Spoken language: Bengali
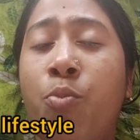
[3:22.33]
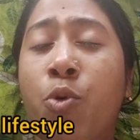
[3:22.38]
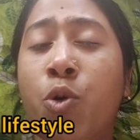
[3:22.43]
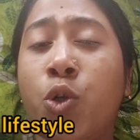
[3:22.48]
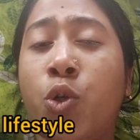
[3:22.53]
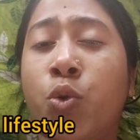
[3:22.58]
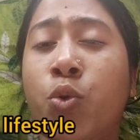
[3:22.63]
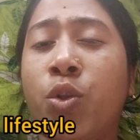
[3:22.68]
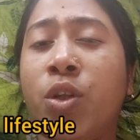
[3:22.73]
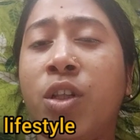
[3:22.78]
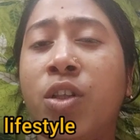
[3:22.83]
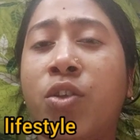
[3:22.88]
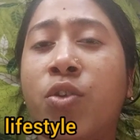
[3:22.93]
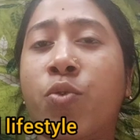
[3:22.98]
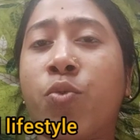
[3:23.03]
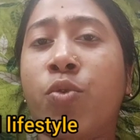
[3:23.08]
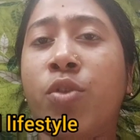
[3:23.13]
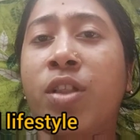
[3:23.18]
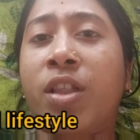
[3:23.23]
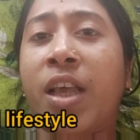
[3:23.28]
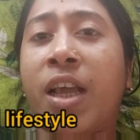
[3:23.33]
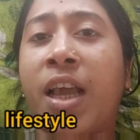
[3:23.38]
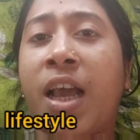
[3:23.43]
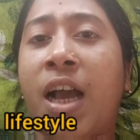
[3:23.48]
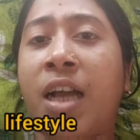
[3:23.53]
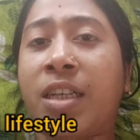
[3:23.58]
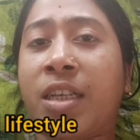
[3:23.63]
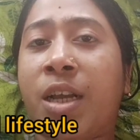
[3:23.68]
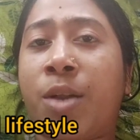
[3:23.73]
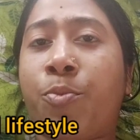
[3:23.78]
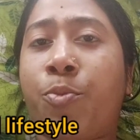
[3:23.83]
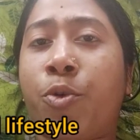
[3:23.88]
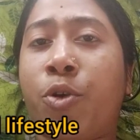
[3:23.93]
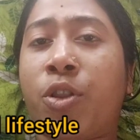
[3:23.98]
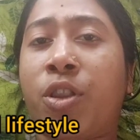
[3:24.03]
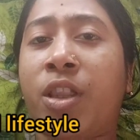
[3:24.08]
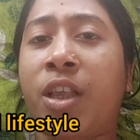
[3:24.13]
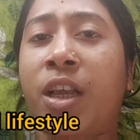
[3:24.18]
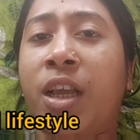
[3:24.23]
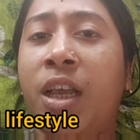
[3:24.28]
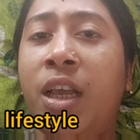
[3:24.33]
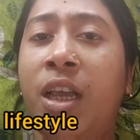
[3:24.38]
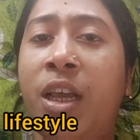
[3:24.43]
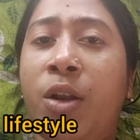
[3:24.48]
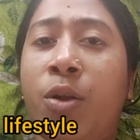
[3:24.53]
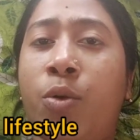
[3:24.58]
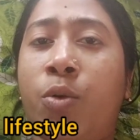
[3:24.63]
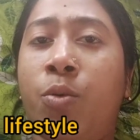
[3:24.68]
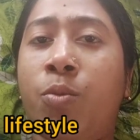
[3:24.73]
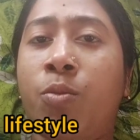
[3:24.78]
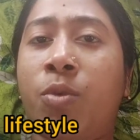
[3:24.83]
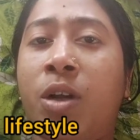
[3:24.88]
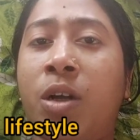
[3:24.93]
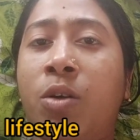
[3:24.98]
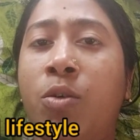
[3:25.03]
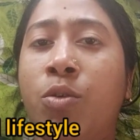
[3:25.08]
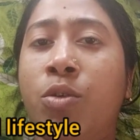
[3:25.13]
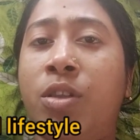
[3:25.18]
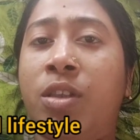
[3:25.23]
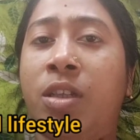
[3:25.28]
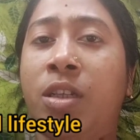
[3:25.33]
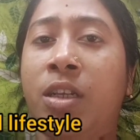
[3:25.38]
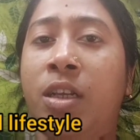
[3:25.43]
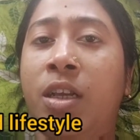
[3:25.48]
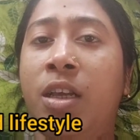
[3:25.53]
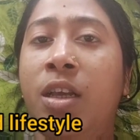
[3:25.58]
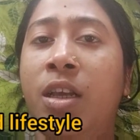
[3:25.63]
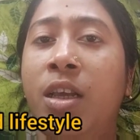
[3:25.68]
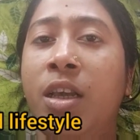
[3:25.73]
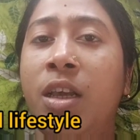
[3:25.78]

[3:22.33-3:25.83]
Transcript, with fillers: পরশুদিন স্কুল থেকে আসার পর থেকেই এরকমটা হচ্ছে